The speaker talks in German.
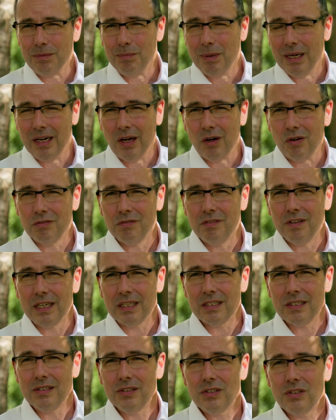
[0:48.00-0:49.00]
mehr laufen
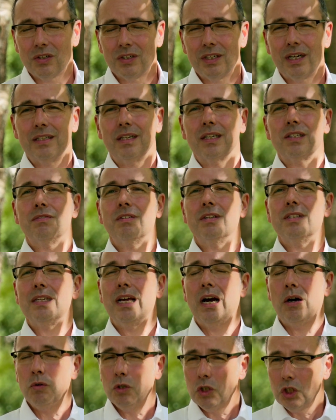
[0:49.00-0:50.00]
lassen, sondern dass wir sie
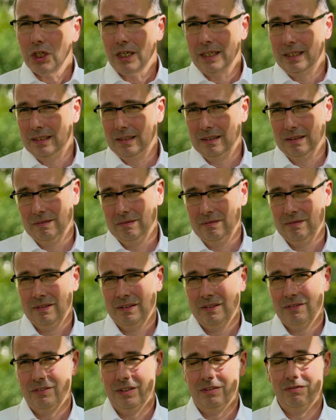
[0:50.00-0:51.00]
ausschalten,
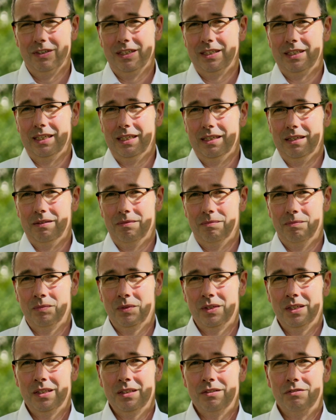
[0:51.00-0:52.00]
wenn wir gehen.
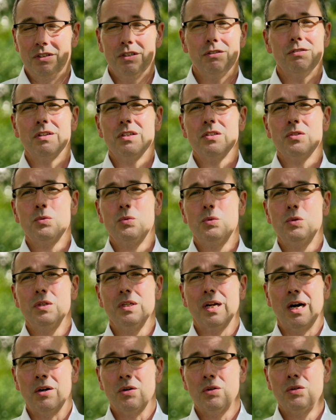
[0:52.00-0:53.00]
Wir versuchen
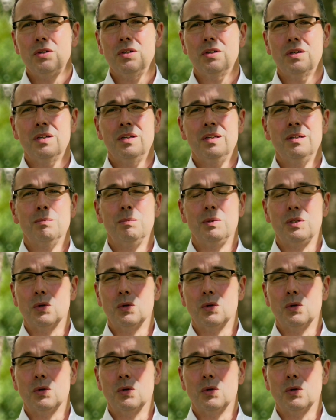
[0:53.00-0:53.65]
auch mit